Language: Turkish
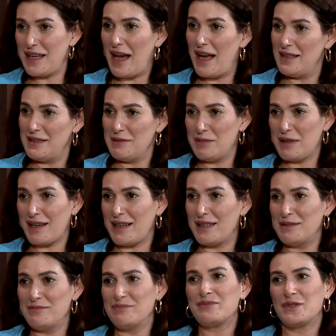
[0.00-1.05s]
geldi
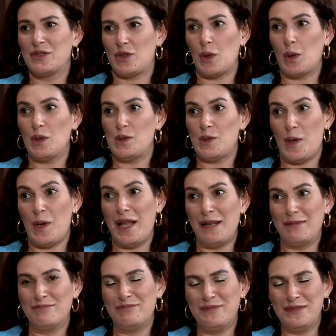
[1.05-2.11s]
bakalım. Öyle mi? Sonra söylerim.